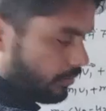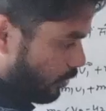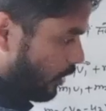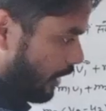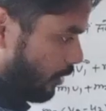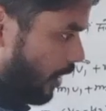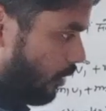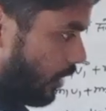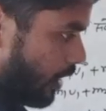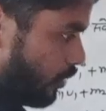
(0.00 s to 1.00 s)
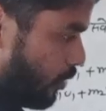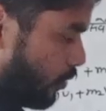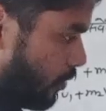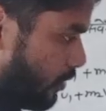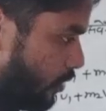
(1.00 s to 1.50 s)
बोलो अंदर गुणा होगा ना तो यू
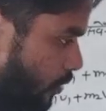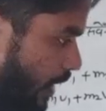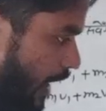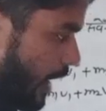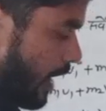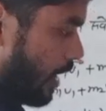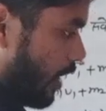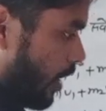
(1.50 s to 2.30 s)
टू यू आएगा